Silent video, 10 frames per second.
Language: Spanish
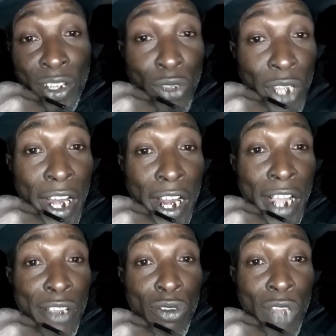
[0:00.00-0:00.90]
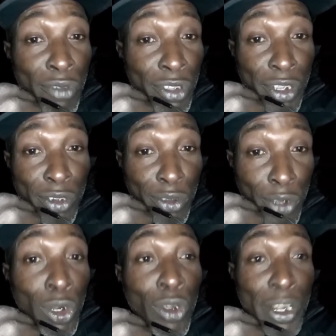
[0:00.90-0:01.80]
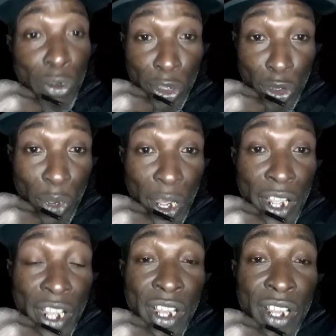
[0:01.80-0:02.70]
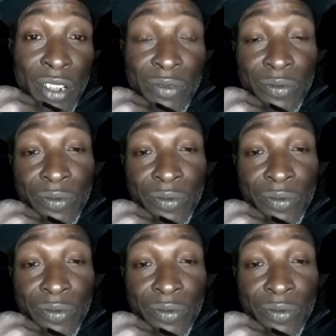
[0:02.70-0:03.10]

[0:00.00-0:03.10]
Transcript: si nos dejaran ayudarnos entre nosotros en nuestro país,